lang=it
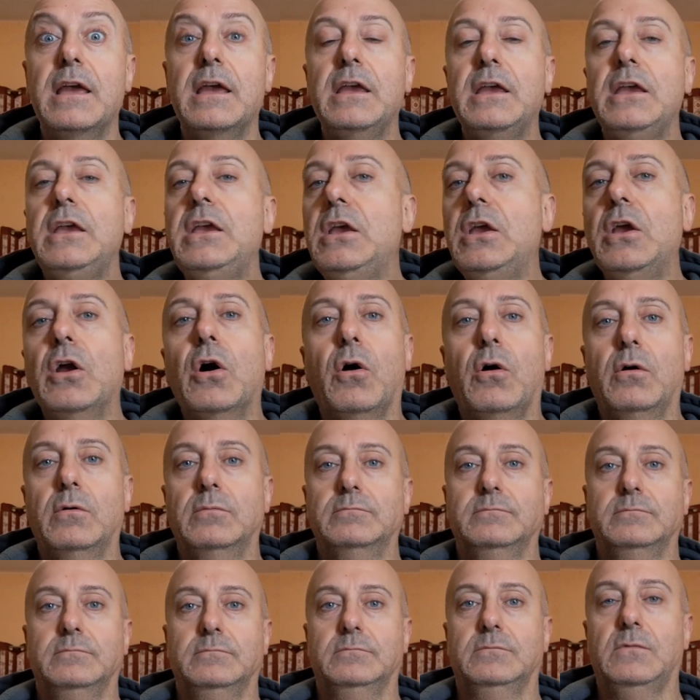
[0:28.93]
Io
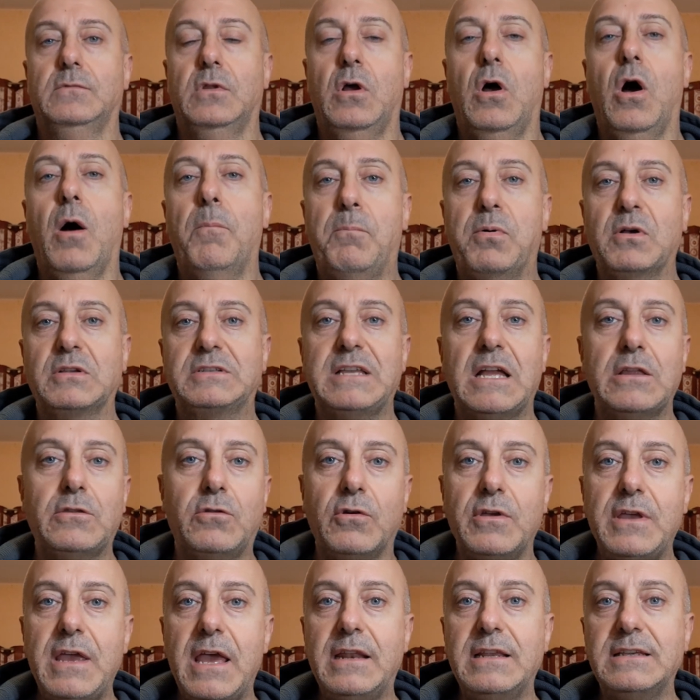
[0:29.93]
ho
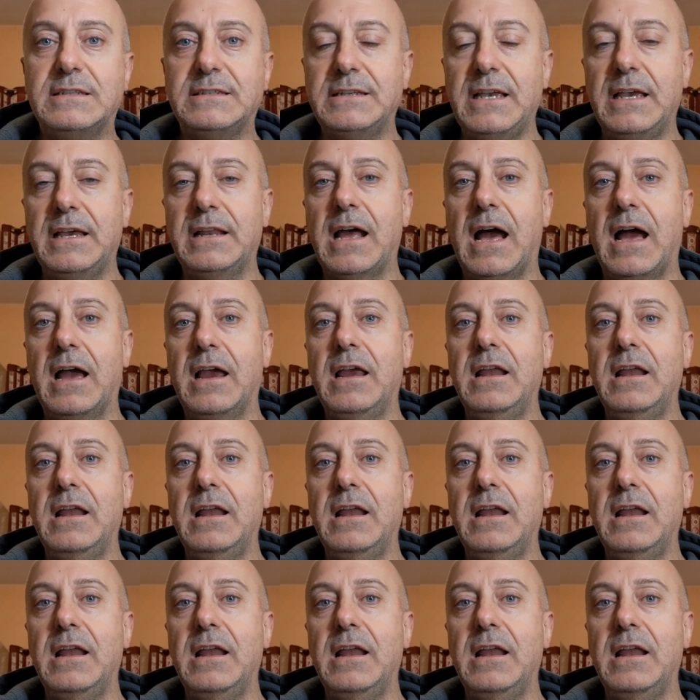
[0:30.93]
postato ieri sera